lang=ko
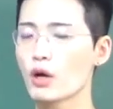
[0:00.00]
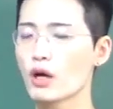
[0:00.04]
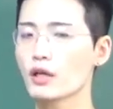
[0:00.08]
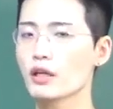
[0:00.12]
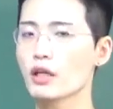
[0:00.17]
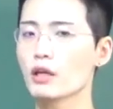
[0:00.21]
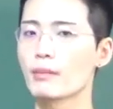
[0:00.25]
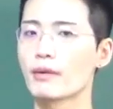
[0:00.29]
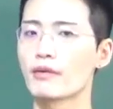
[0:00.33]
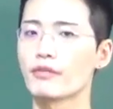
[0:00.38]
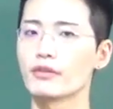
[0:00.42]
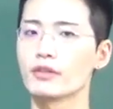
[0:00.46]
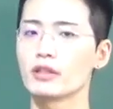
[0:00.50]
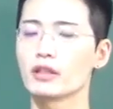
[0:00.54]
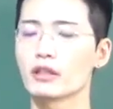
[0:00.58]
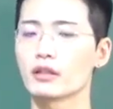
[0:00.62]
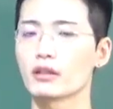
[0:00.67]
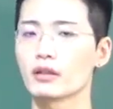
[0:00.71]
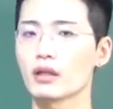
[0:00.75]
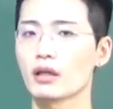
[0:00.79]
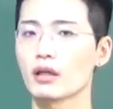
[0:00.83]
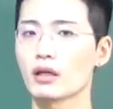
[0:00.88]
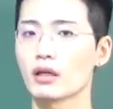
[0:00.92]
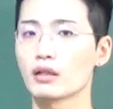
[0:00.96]
하게
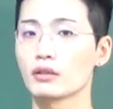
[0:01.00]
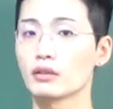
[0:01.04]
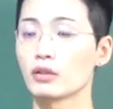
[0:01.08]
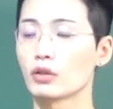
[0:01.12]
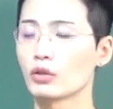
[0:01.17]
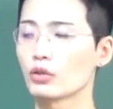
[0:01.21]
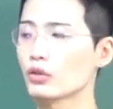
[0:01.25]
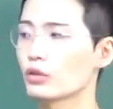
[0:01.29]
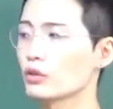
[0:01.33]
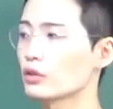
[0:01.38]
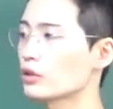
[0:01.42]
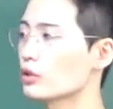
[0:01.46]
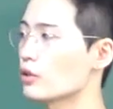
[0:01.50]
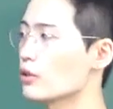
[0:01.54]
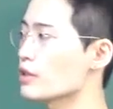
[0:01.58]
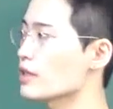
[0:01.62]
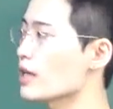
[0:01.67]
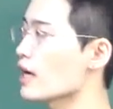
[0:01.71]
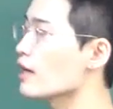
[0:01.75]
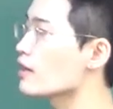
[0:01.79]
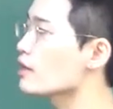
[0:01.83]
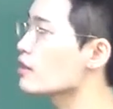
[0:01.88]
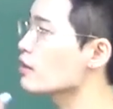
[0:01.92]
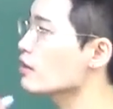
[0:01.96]
만들겠다라는 어떤 그런
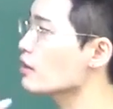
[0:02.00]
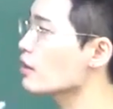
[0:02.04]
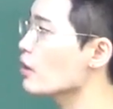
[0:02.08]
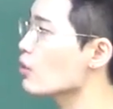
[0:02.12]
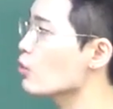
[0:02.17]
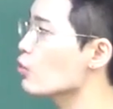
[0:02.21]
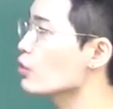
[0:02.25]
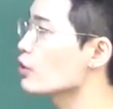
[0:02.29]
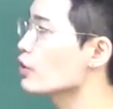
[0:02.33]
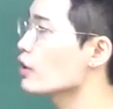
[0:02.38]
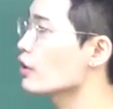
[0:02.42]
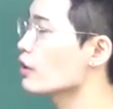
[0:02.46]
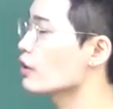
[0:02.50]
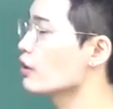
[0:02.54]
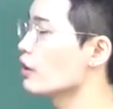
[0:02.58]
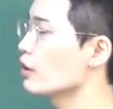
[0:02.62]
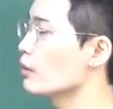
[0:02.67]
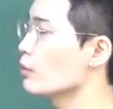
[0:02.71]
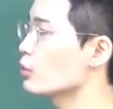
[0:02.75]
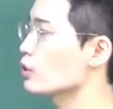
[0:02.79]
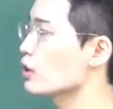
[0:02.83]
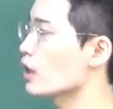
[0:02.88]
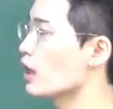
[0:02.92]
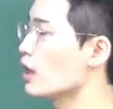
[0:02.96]
장치라고 이해를
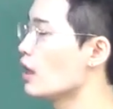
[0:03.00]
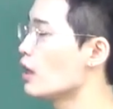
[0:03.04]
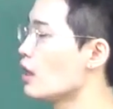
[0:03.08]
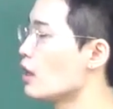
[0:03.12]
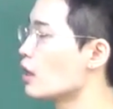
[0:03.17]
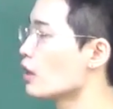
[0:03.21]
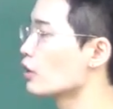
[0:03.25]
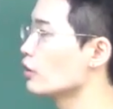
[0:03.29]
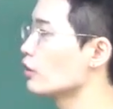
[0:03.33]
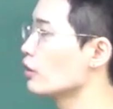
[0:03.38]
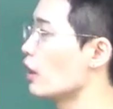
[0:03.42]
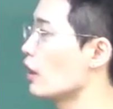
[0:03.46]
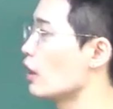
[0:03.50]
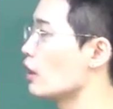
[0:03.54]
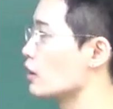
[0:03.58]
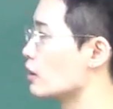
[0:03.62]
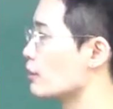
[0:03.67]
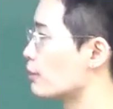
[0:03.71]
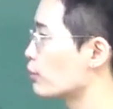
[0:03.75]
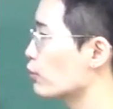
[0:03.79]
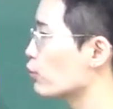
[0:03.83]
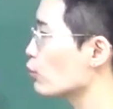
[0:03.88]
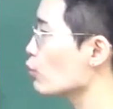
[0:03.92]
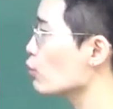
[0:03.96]
해보자 근데
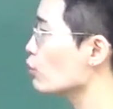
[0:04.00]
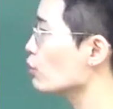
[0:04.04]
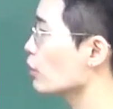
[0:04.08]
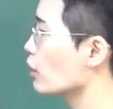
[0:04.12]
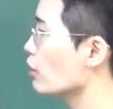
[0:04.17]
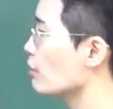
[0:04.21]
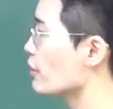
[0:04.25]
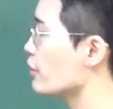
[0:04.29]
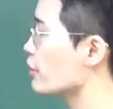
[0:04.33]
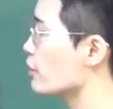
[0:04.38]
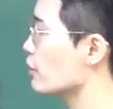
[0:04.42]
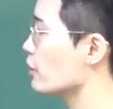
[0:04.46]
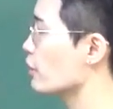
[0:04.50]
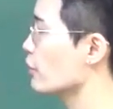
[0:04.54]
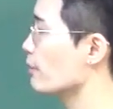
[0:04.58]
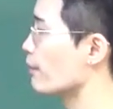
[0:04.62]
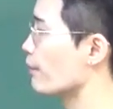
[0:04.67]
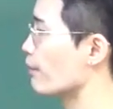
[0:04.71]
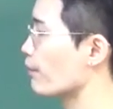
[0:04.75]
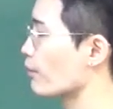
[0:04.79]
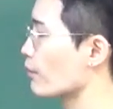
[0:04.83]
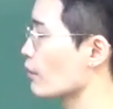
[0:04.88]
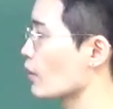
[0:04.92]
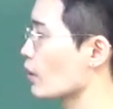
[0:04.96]
그 프로그램이 지금